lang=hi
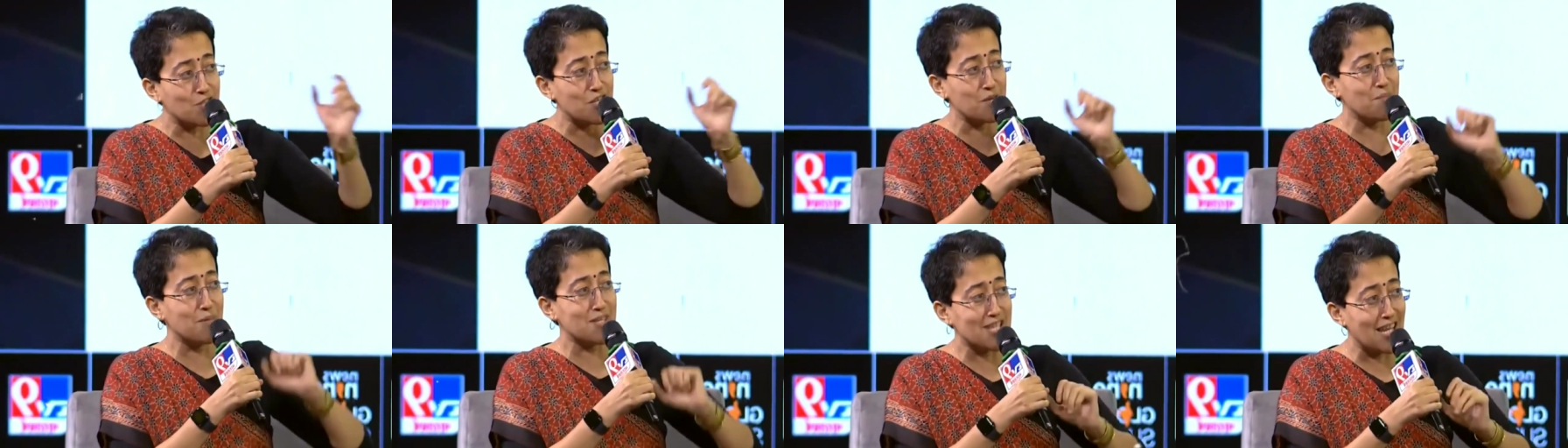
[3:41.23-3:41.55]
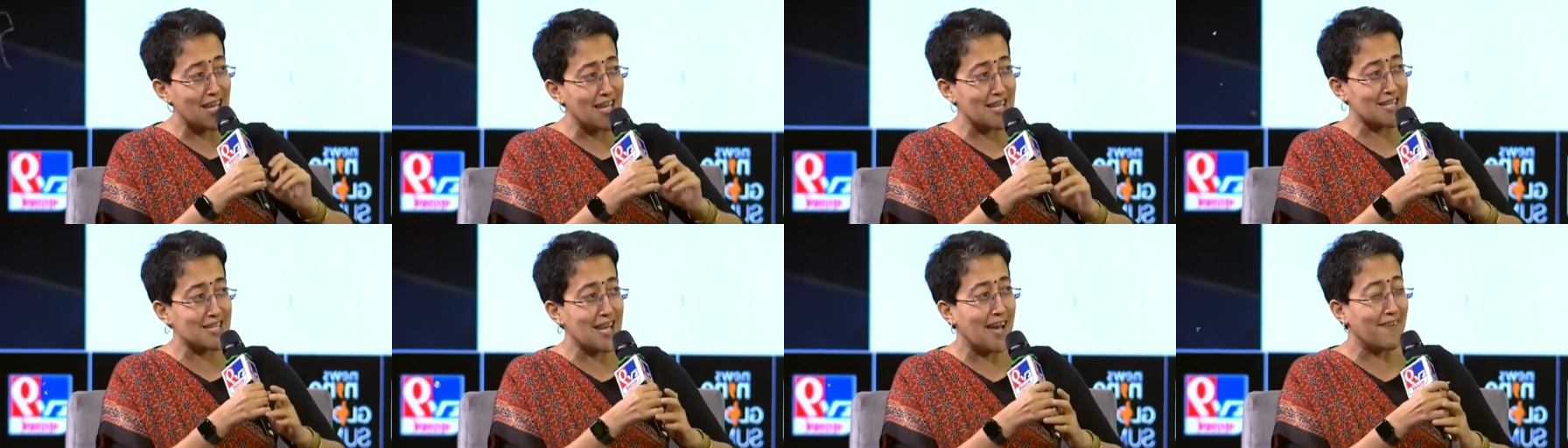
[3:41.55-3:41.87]
में
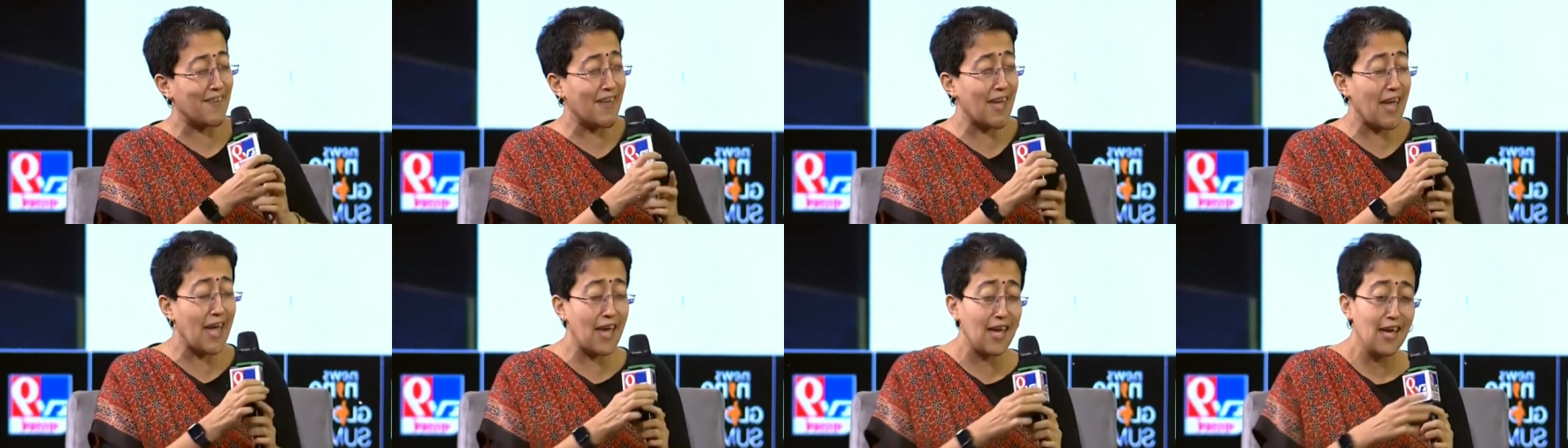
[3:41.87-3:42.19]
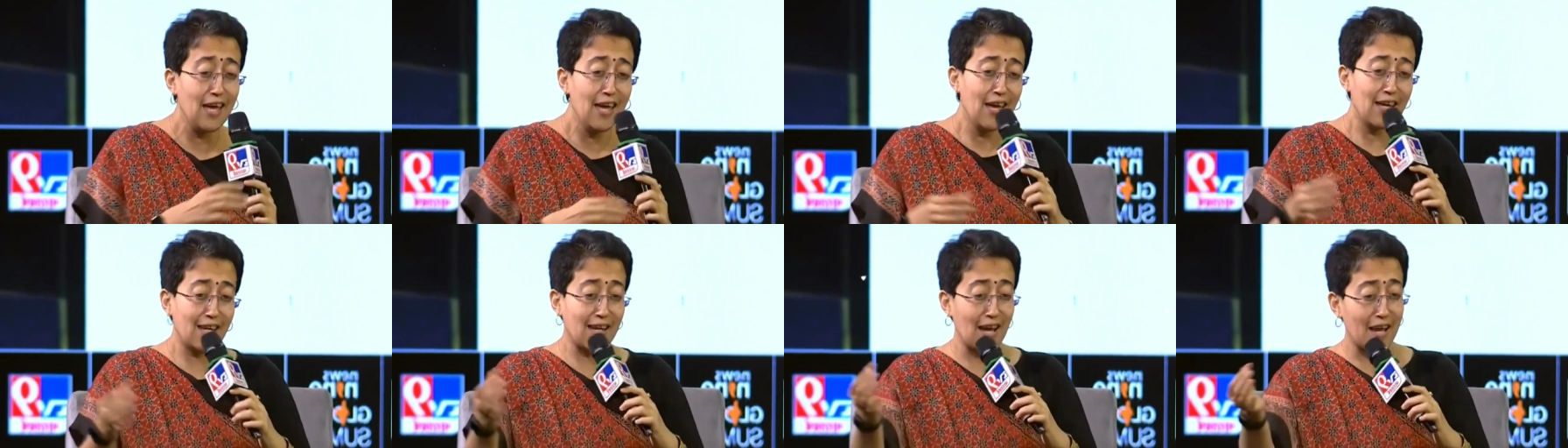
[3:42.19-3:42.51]
चले जाते हैं
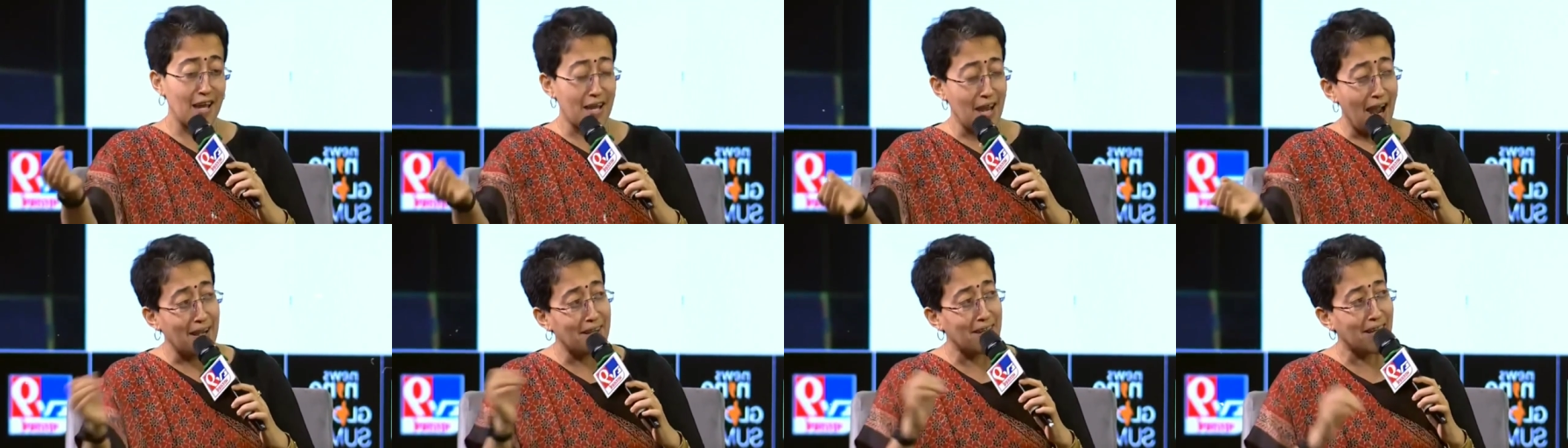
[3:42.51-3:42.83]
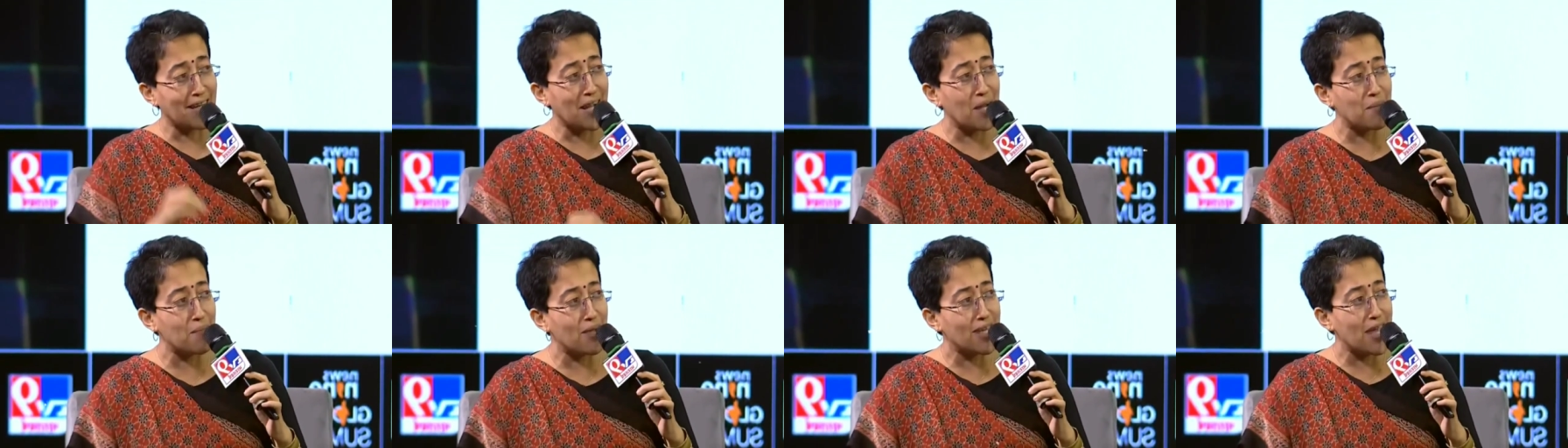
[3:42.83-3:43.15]
कर्नाटका
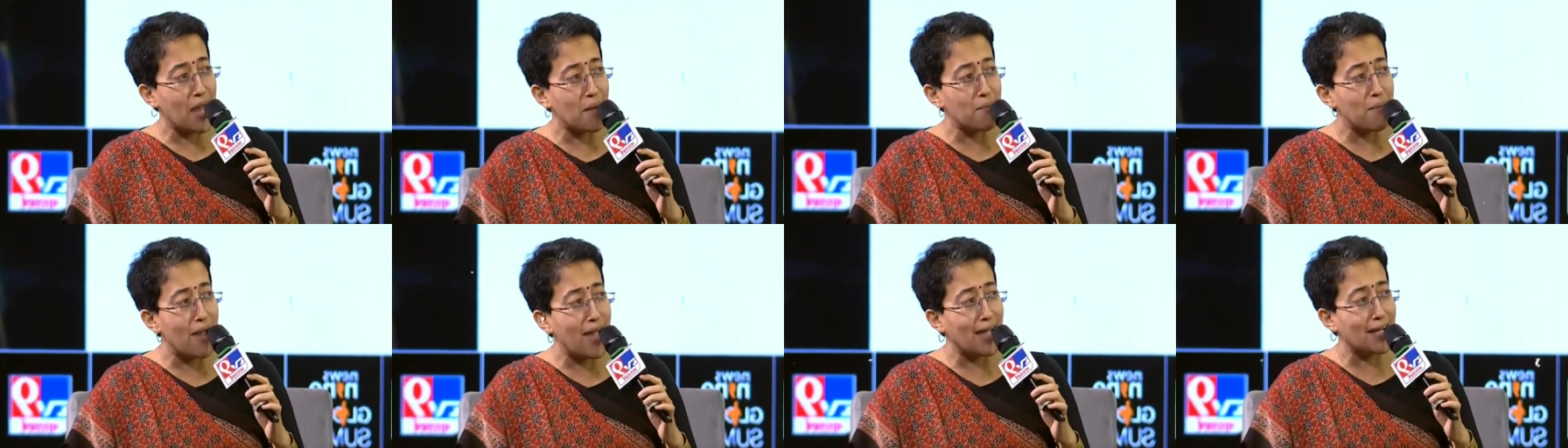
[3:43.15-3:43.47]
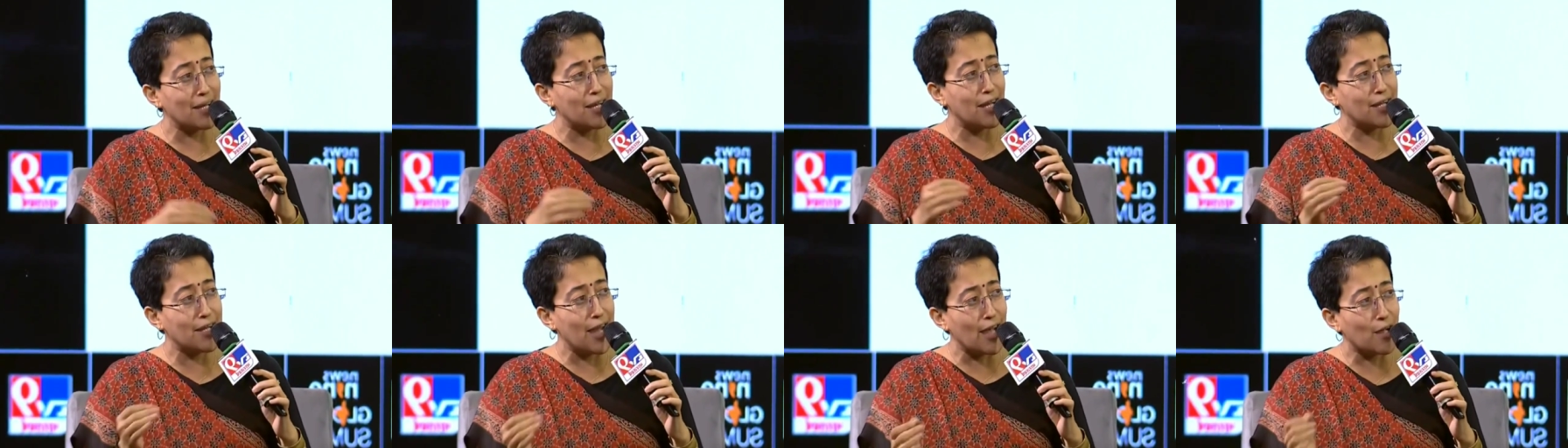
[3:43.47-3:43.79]
में क्या
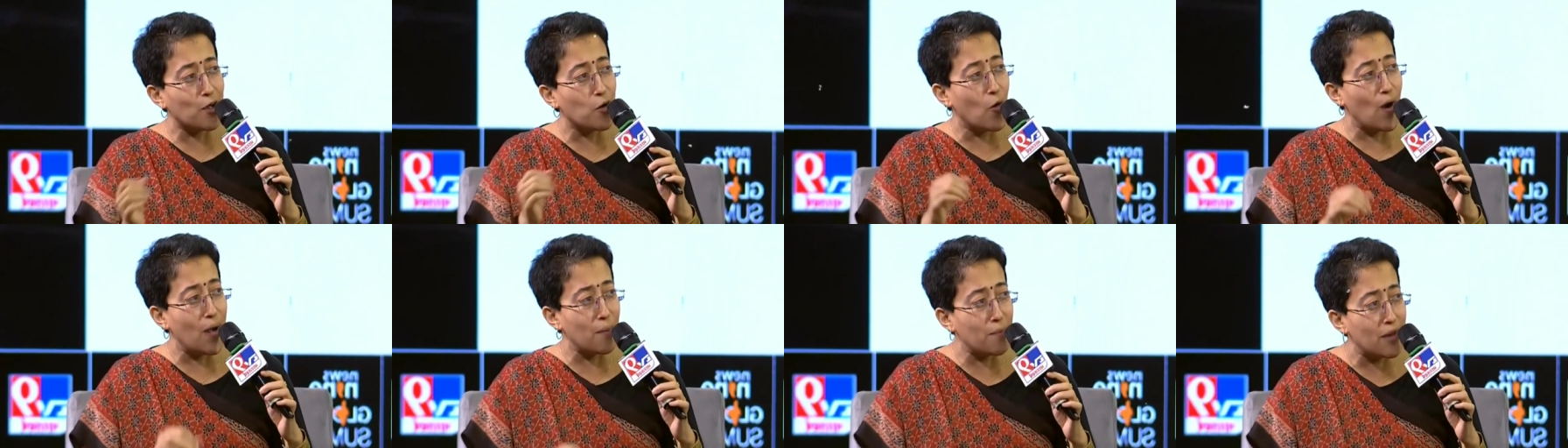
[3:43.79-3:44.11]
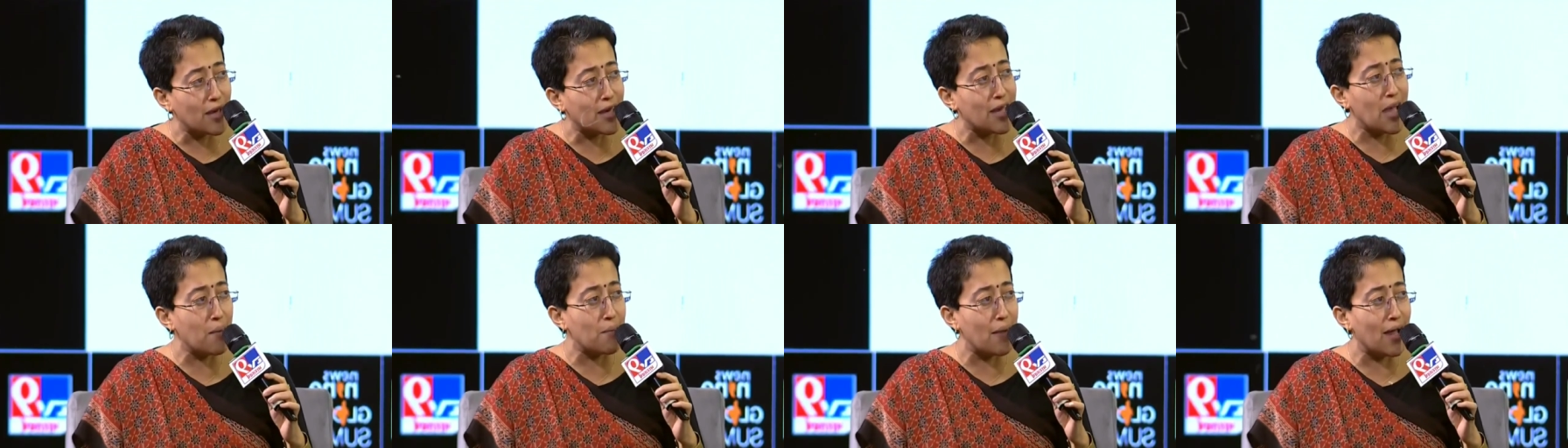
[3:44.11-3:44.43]
मैग्नेट है गोवा में
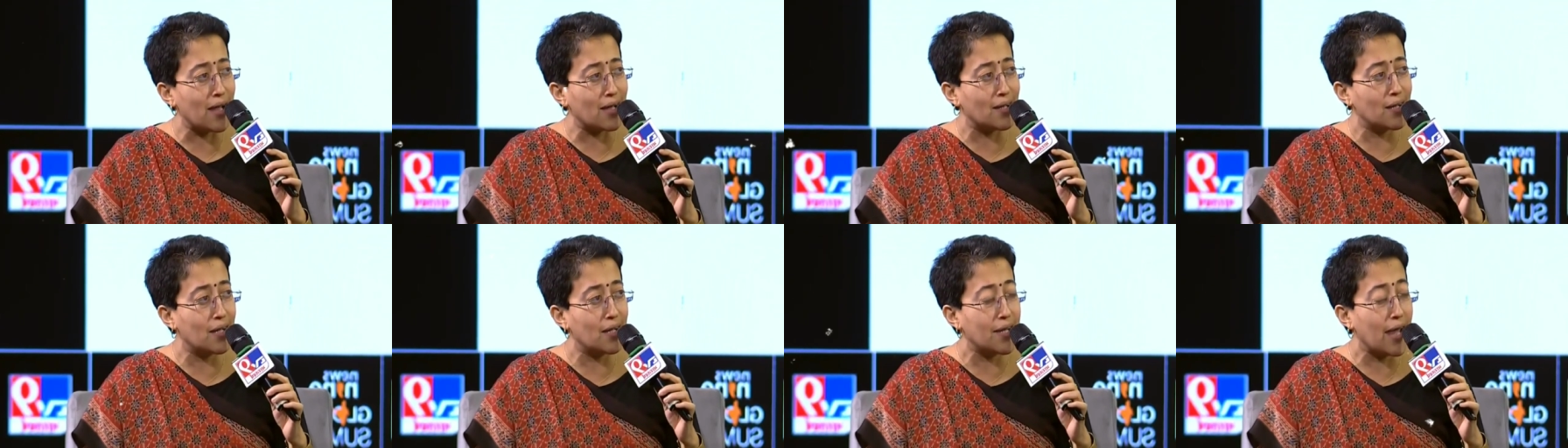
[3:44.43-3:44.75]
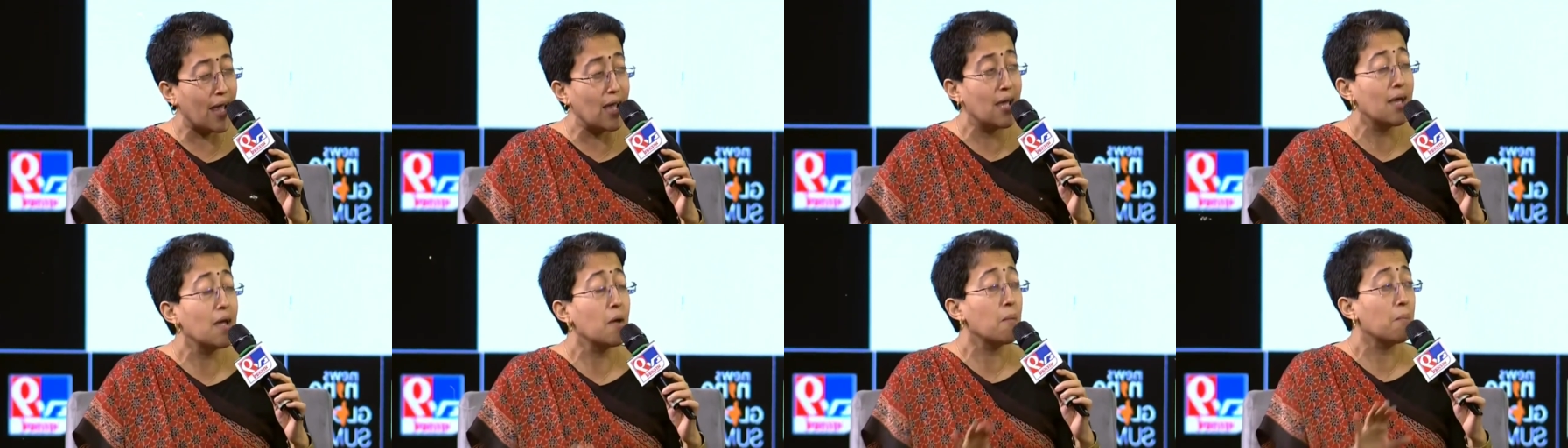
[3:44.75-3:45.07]
क्या मैग्नेट है
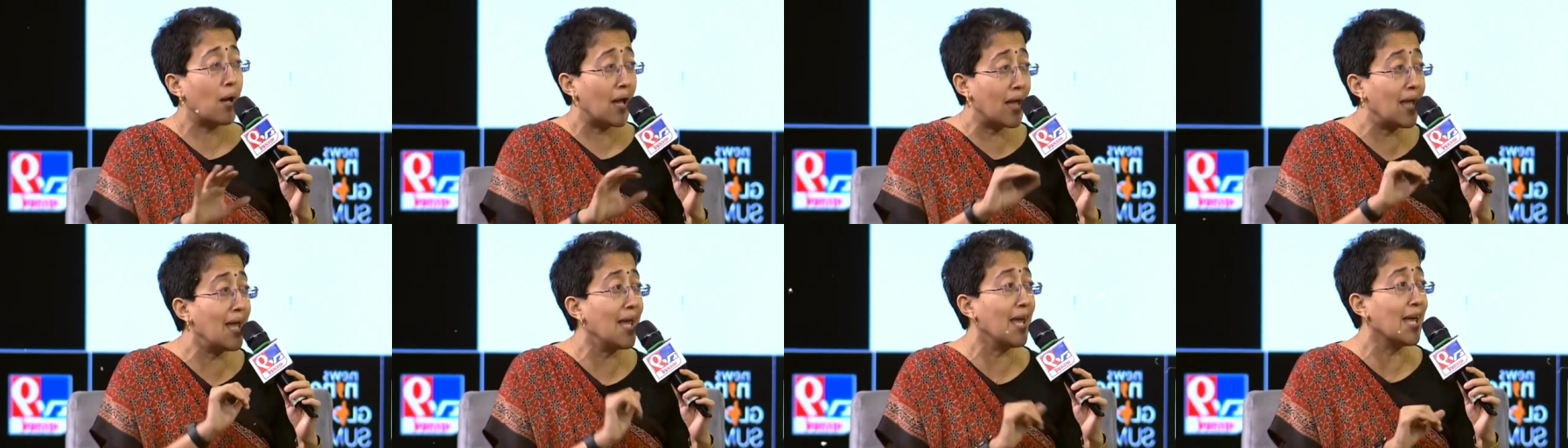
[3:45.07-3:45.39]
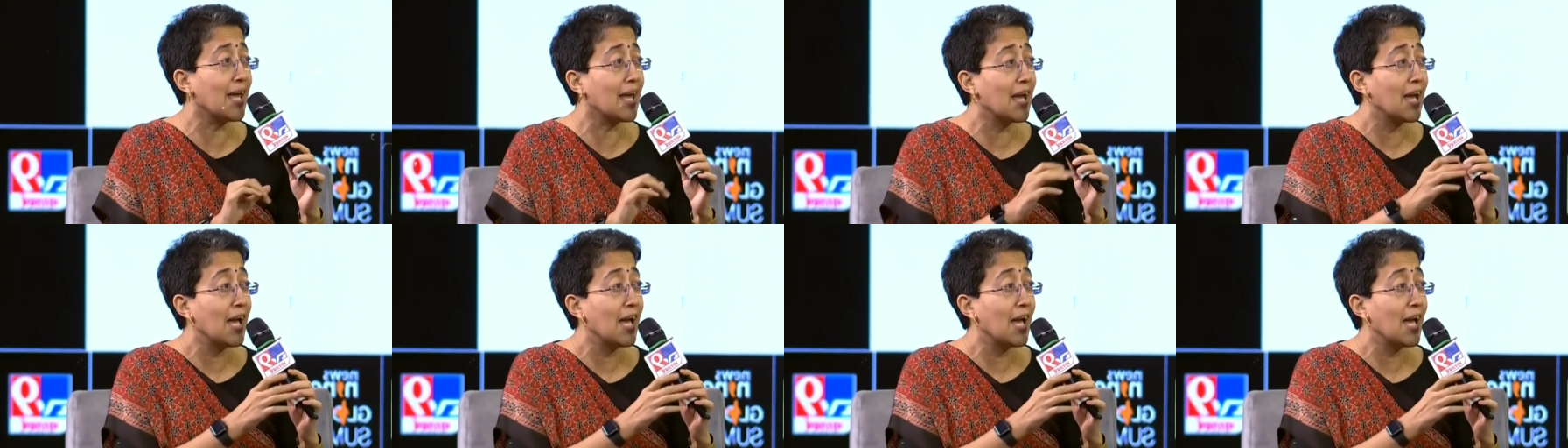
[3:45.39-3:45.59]
भाई